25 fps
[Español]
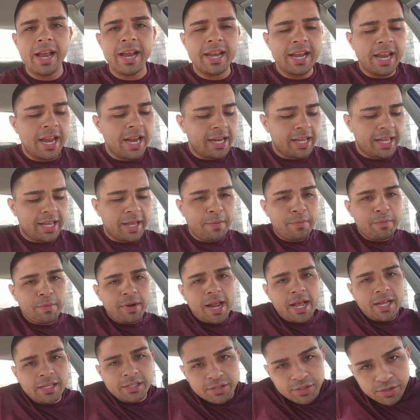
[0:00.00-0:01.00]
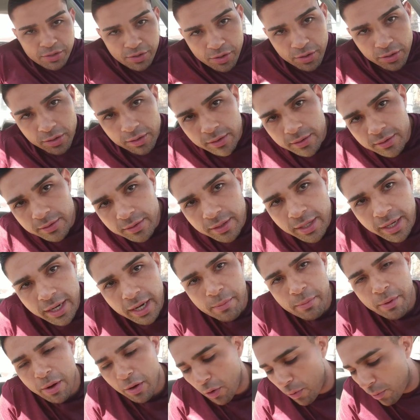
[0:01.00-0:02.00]
en el gimnasio.
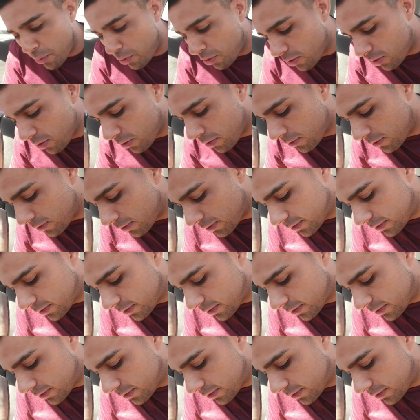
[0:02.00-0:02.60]
Déjenme acomodo.